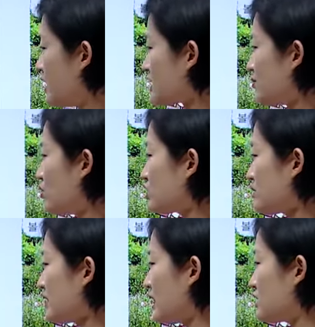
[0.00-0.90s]

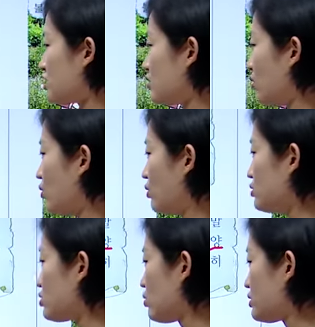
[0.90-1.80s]
김홍집이 가지고
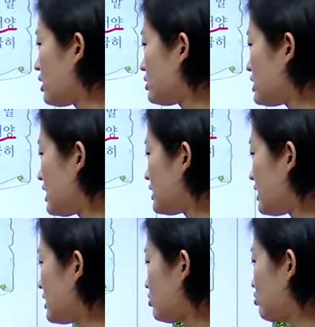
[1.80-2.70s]
온
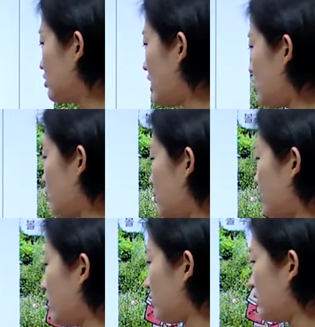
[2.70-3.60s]
조선책략이 국내에
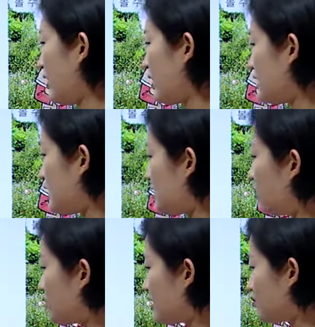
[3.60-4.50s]
유포되었다.
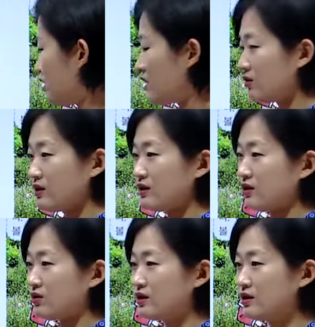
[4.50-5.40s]
이것 때문에 일어나는
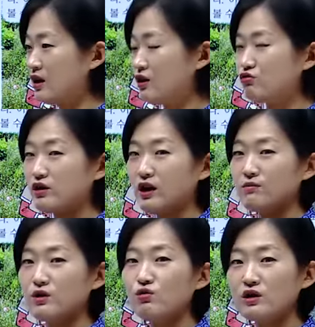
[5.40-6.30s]
거는 우리가
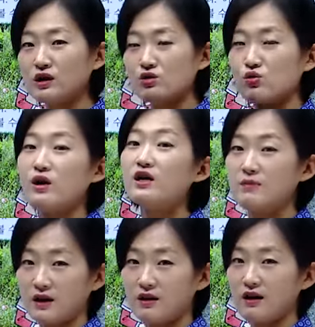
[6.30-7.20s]
미국이랑 조약을
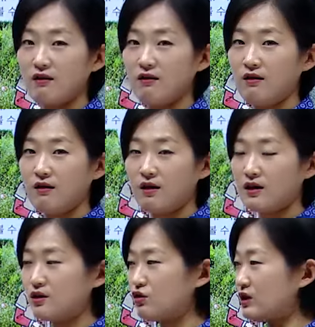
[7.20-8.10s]
맺게 돼요.
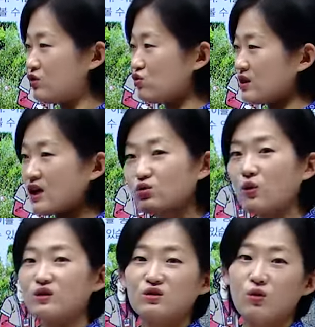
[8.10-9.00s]
그리고 나중에 상소
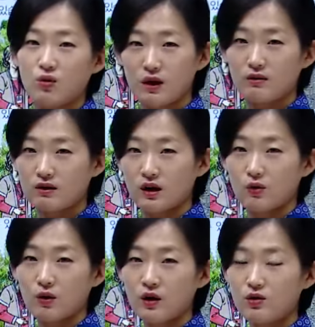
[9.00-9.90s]
같은 거 올라오게
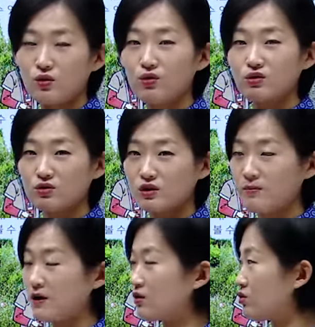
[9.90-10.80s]
되고 이런
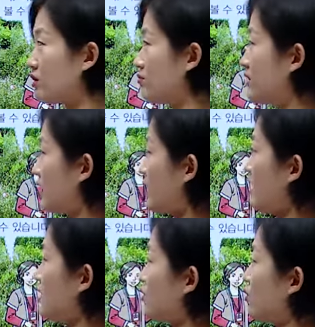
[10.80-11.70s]
것들의 배경이 됩니다.
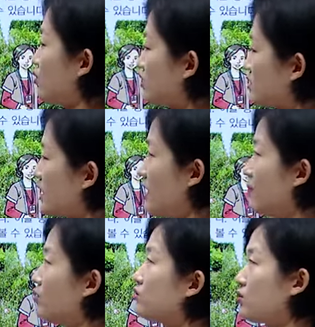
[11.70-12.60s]
요거는 사
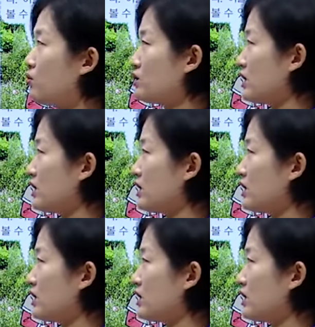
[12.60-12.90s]
번으로